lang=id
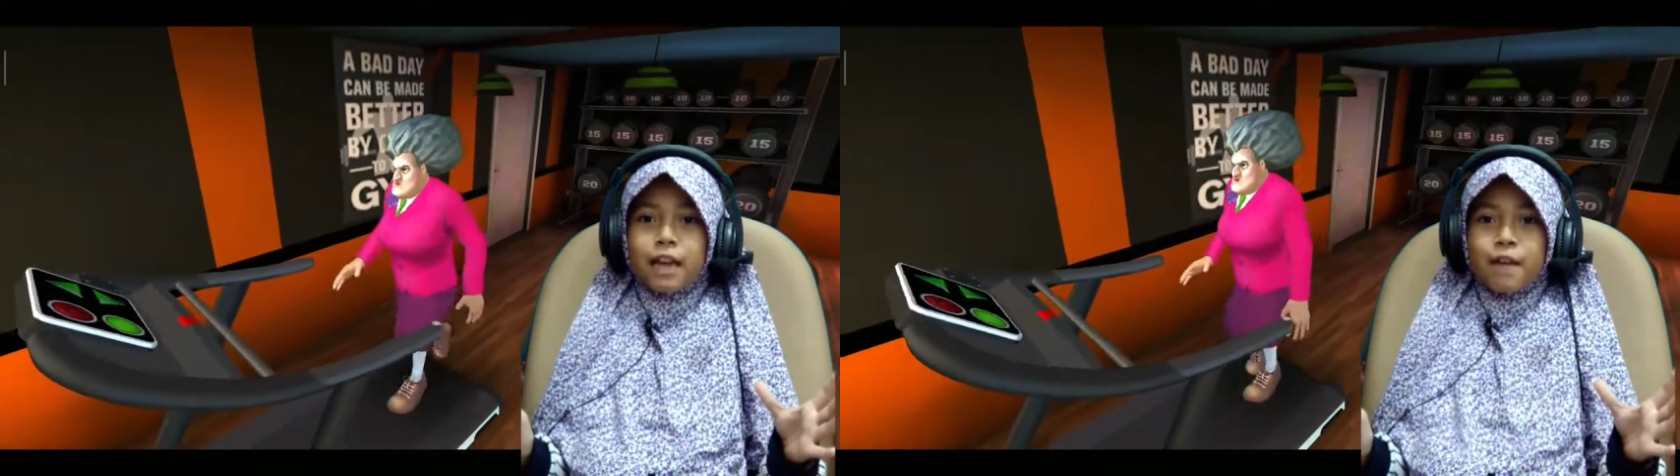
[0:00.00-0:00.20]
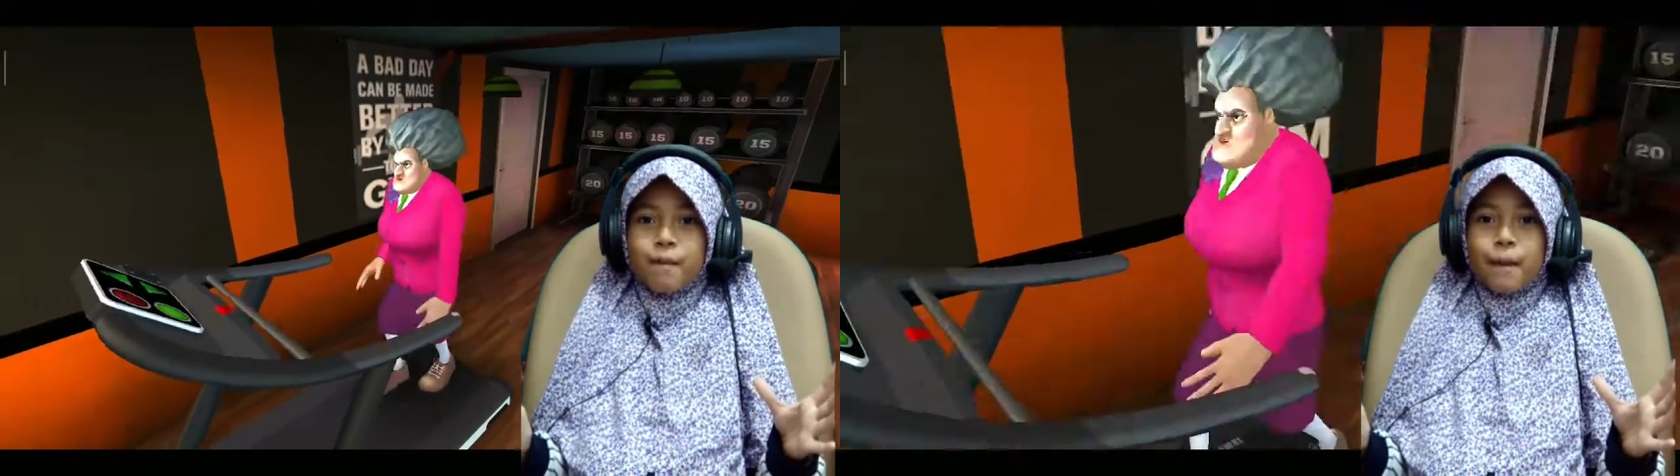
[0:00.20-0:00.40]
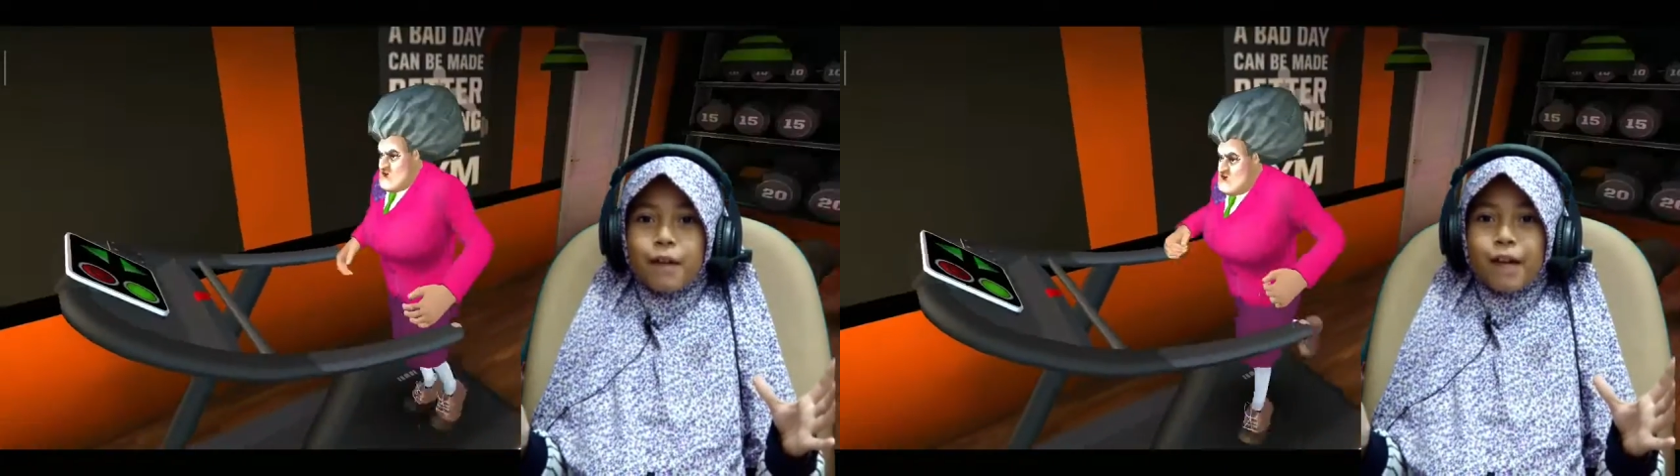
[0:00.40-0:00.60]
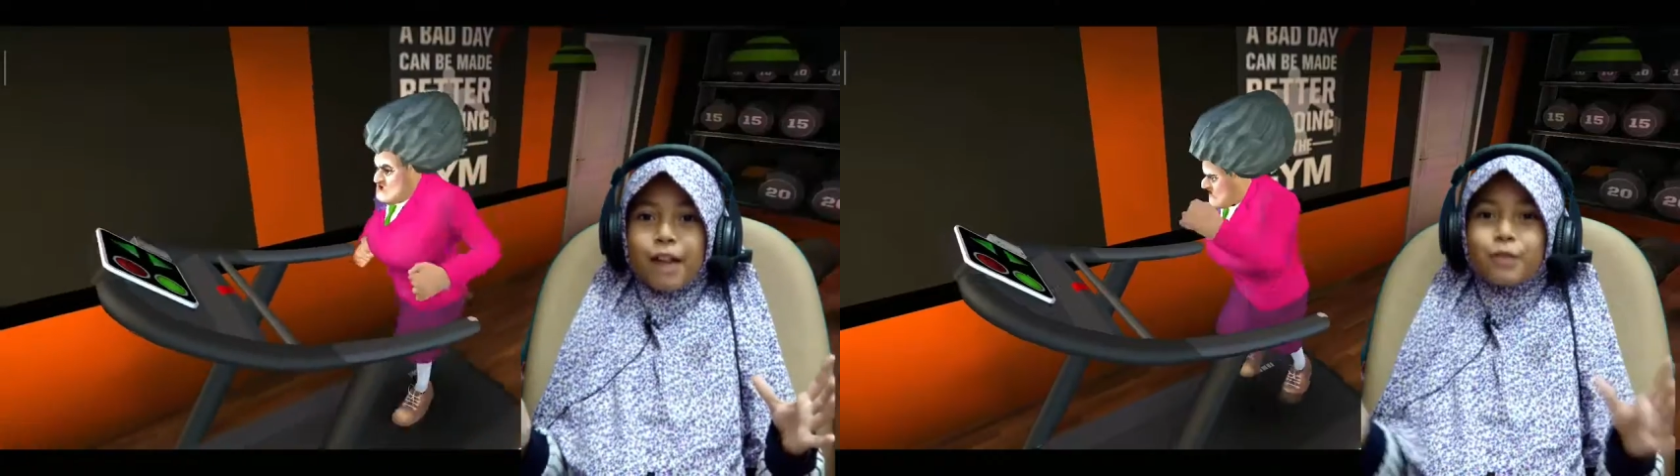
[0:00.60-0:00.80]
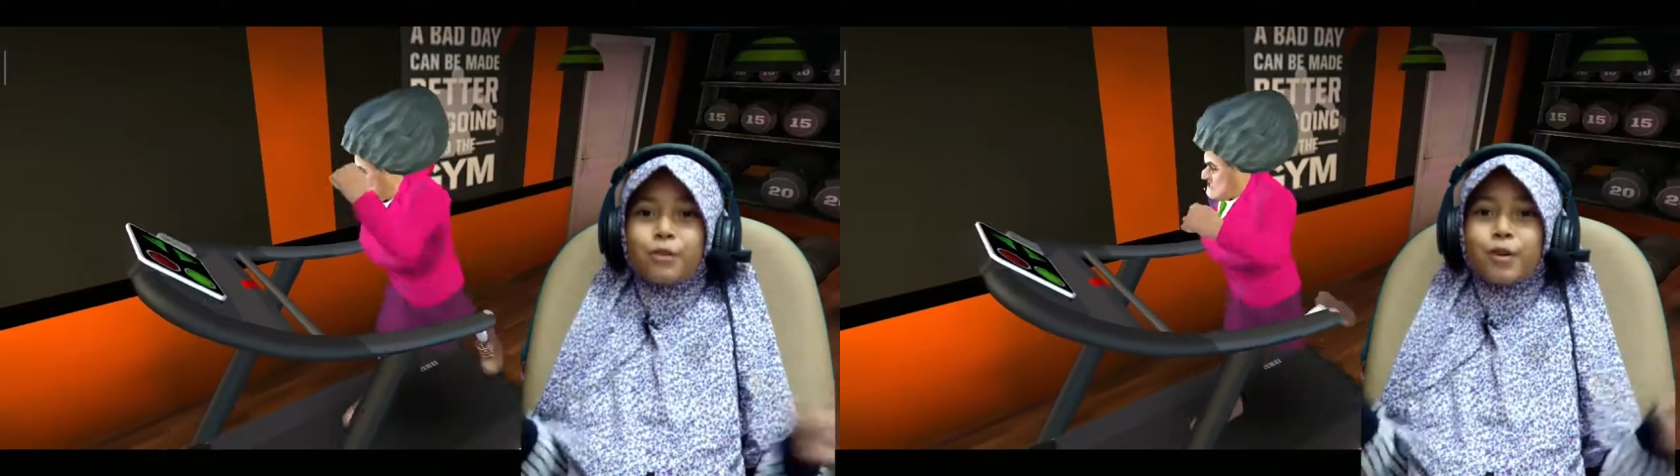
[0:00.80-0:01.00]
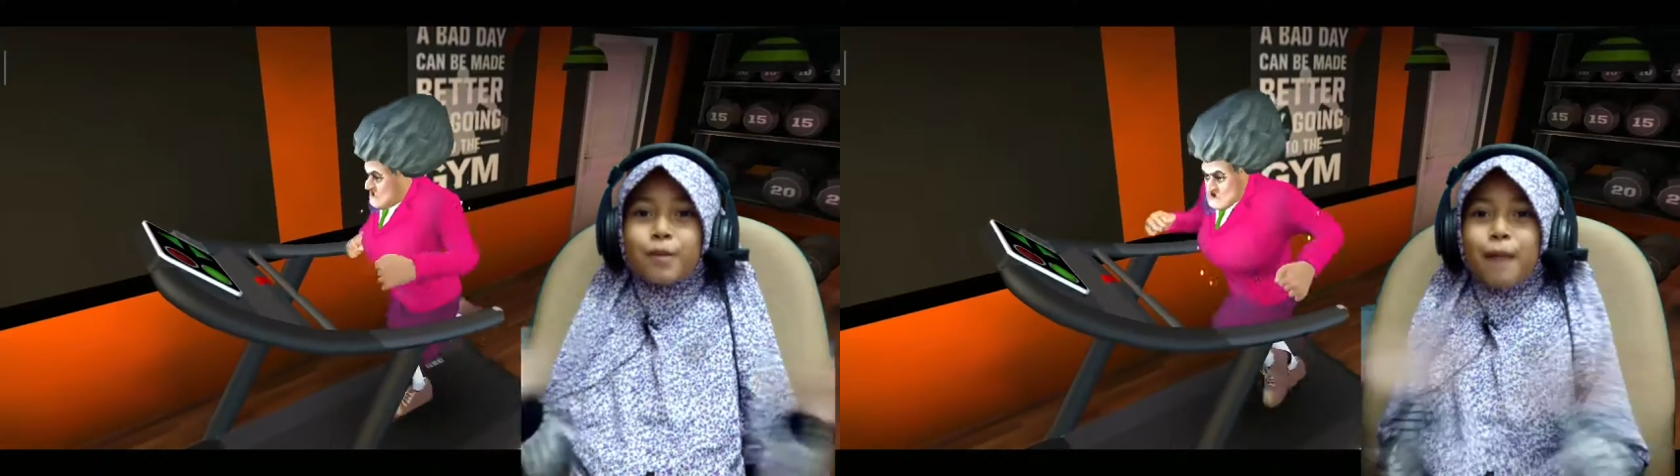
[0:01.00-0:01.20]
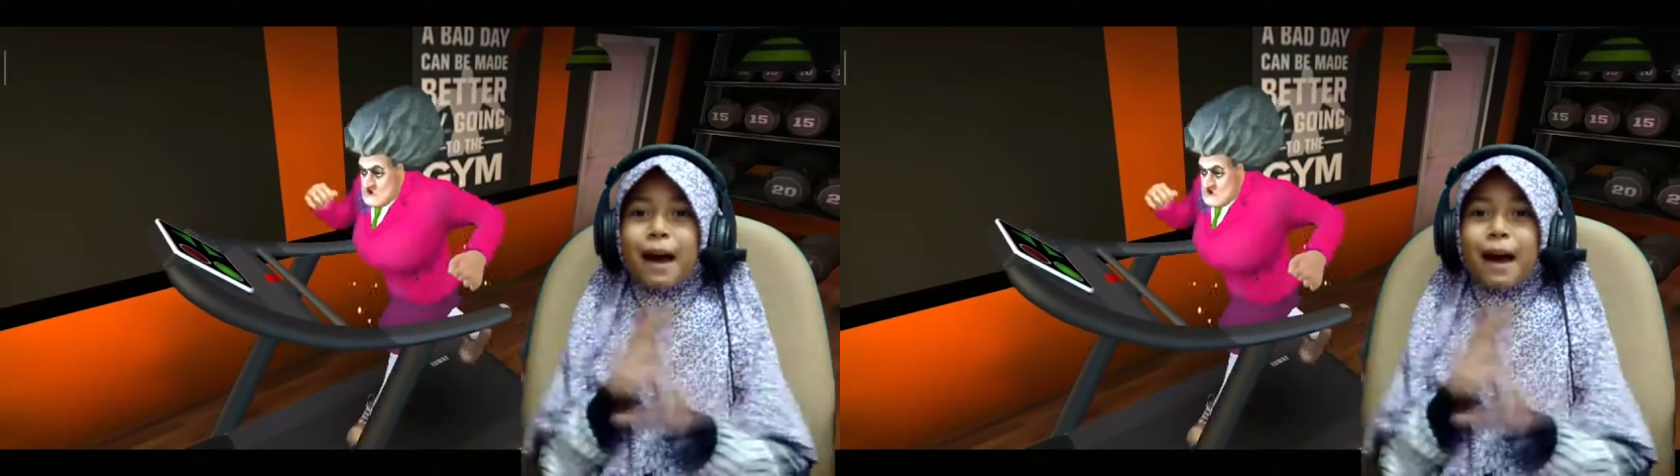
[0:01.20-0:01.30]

wabarakatuh.